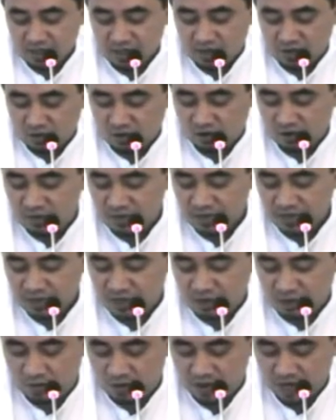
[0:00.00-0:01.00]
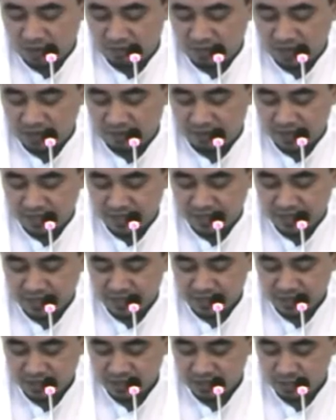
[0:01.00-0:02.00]
Wa minal ulama man
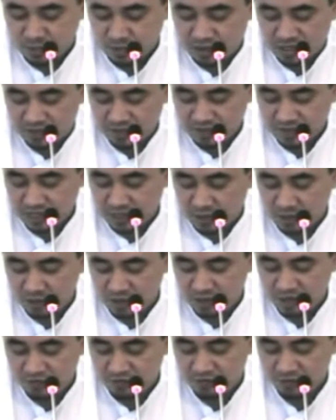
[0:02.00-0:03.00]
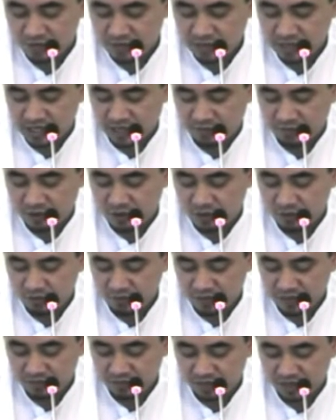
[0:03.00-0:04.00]
yansibu nafsahu lil futya
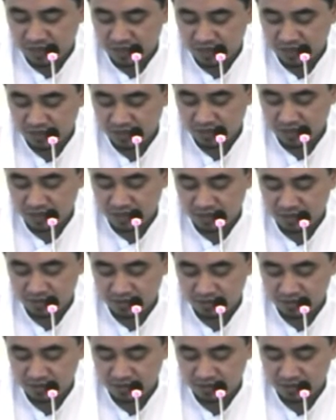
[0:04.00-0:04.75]
fayubti bil khata.